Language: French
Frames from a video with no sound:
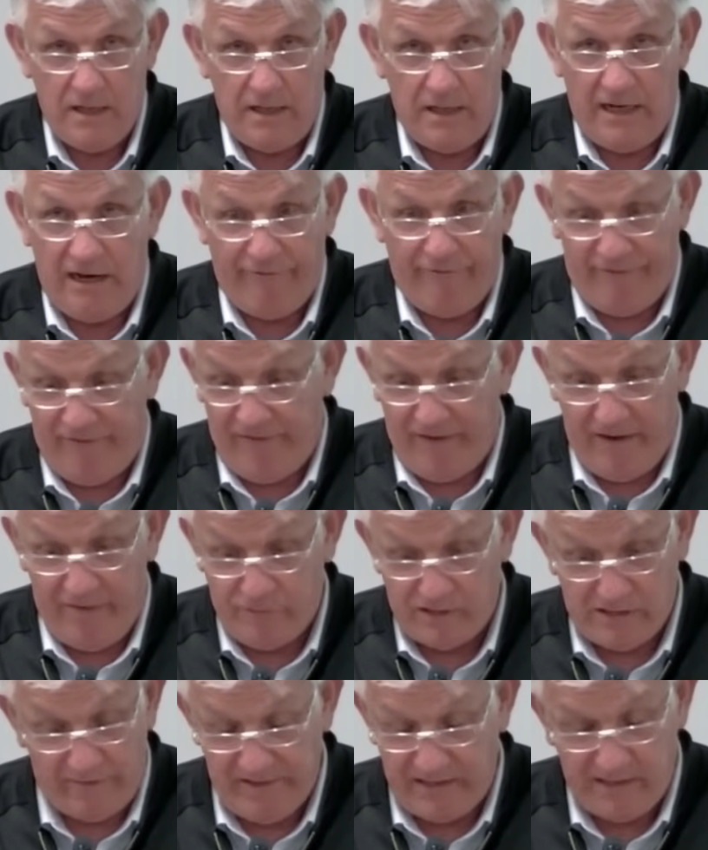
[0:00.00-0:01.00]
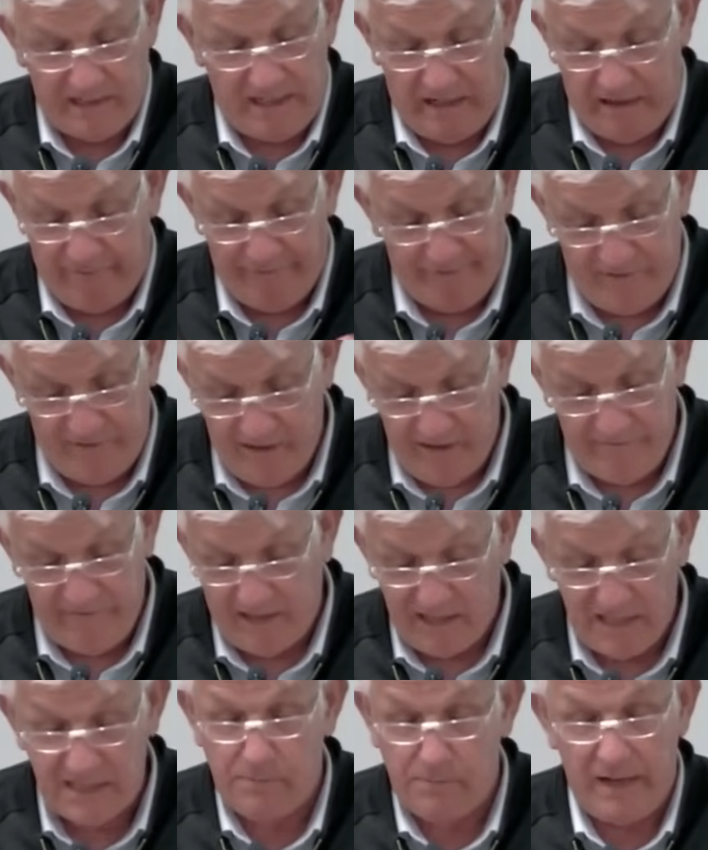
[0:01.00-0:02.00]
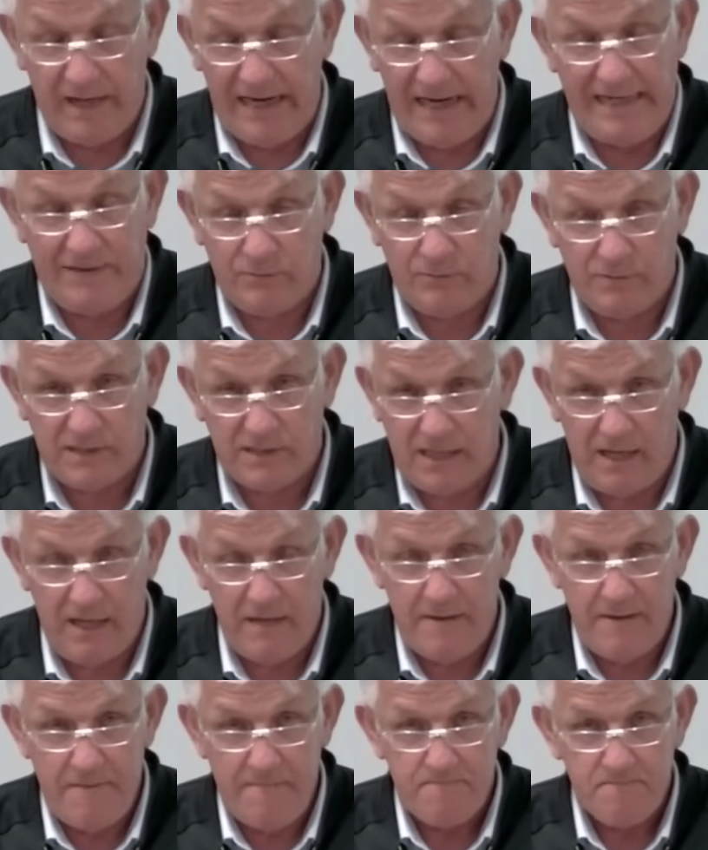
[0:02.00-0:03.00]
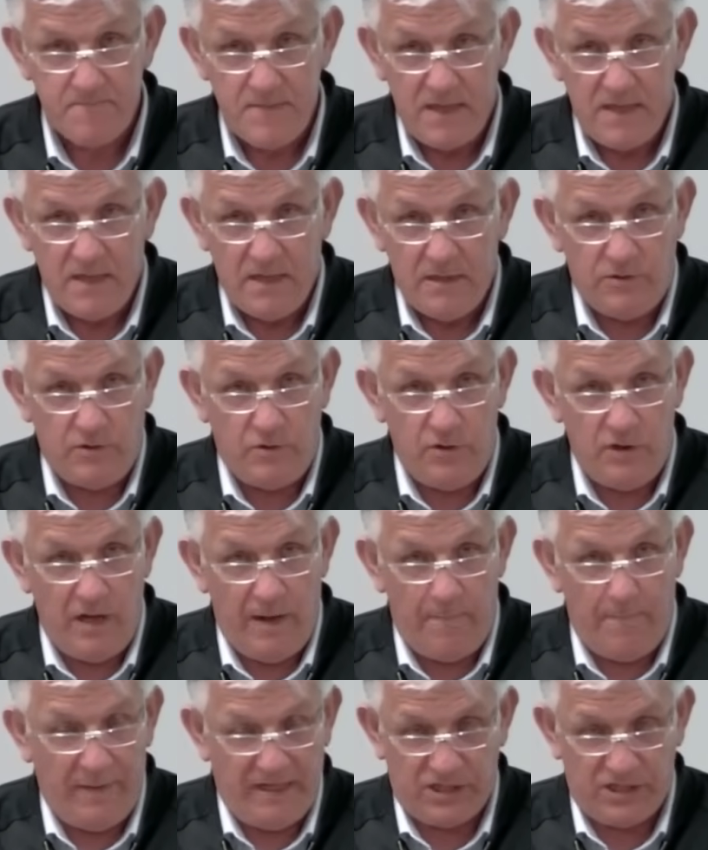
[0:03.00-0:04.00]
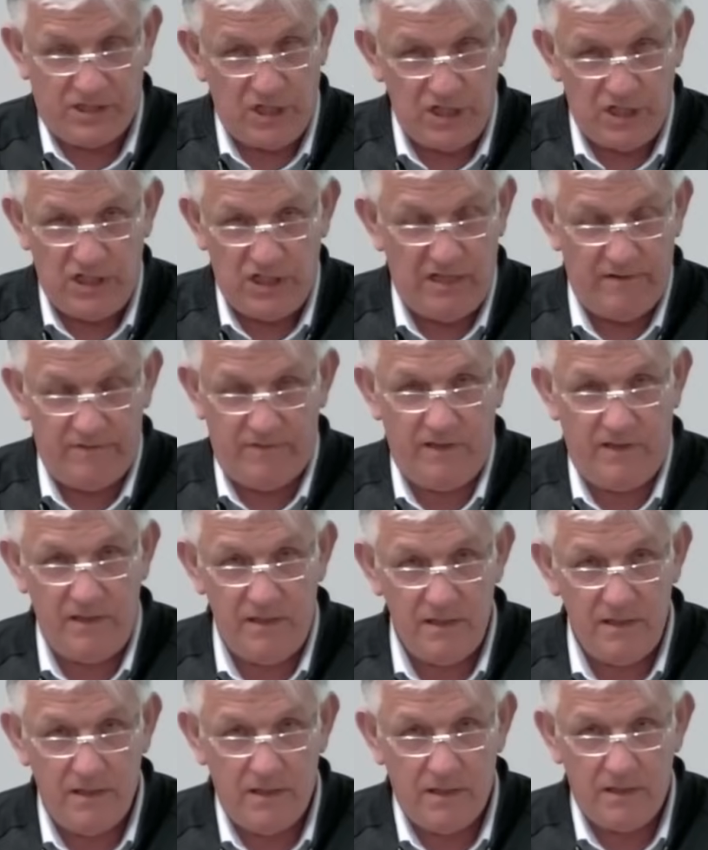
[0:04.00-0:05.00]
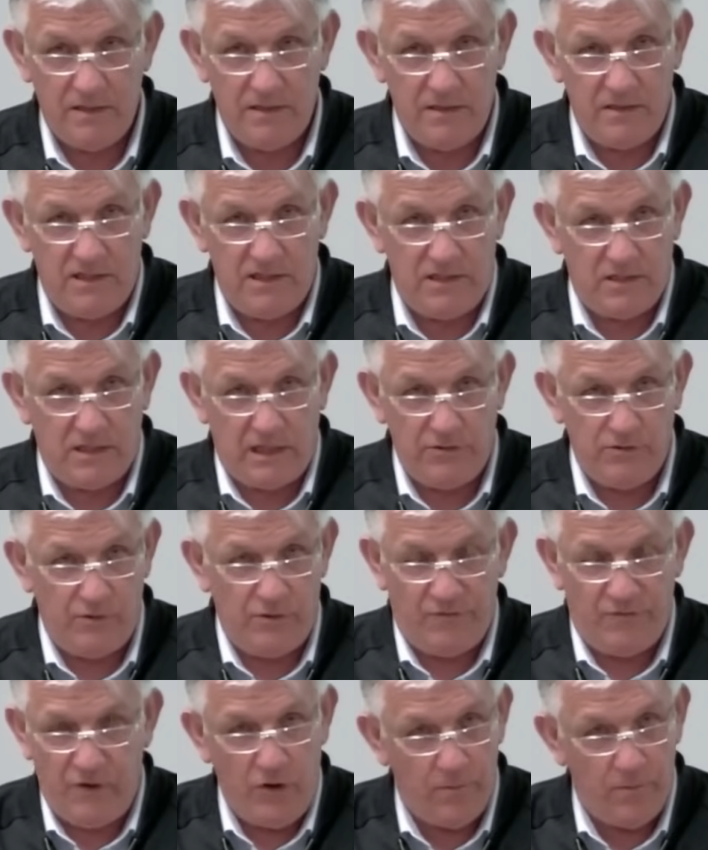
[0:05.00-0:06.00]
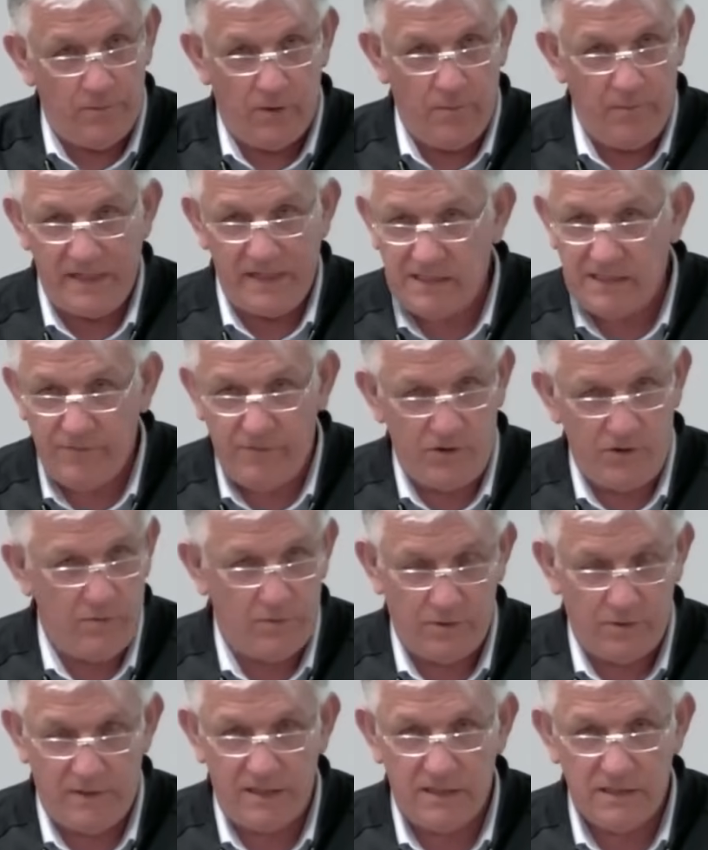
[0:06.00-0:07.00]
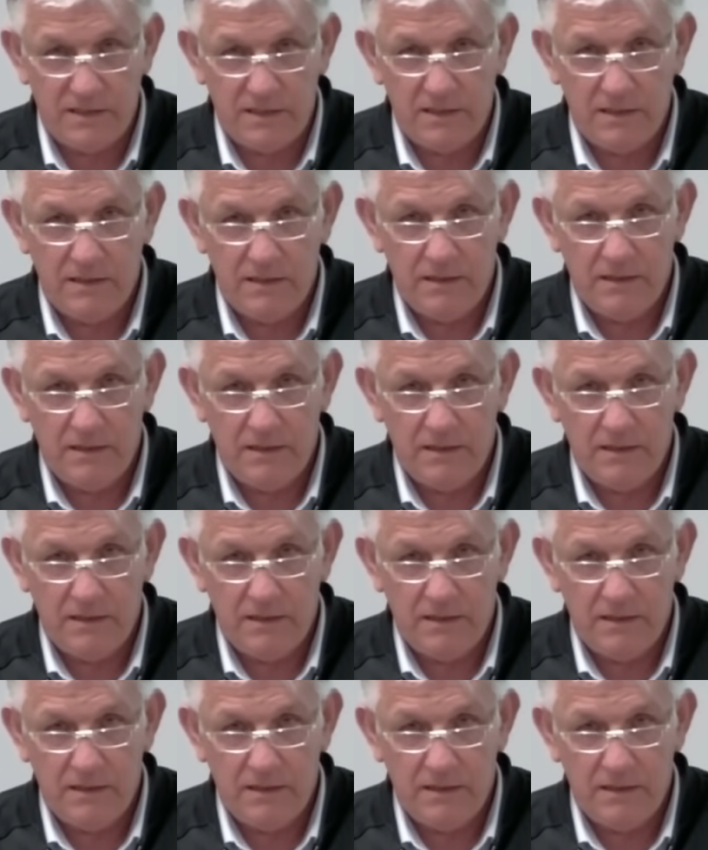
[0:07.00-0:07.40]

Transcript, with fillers: Il a fait, vous savez ce qu'il a fait avec Ismaël, tout ça. Dieu n'a pas changé d'avis. Quand Dieu fait une promesse, il fait une promesse.